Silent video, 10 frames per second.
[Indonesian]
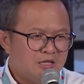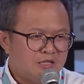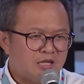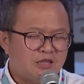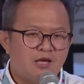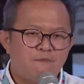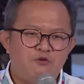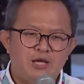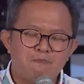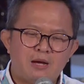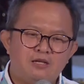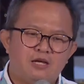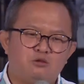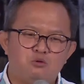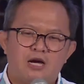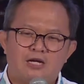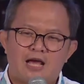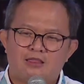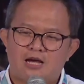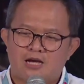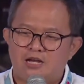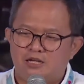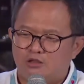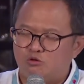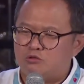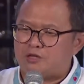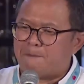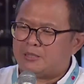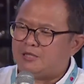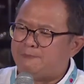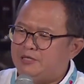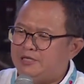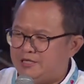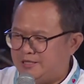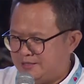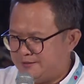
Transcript: Setiap firman yang Tuhan katakan itu seperti benih.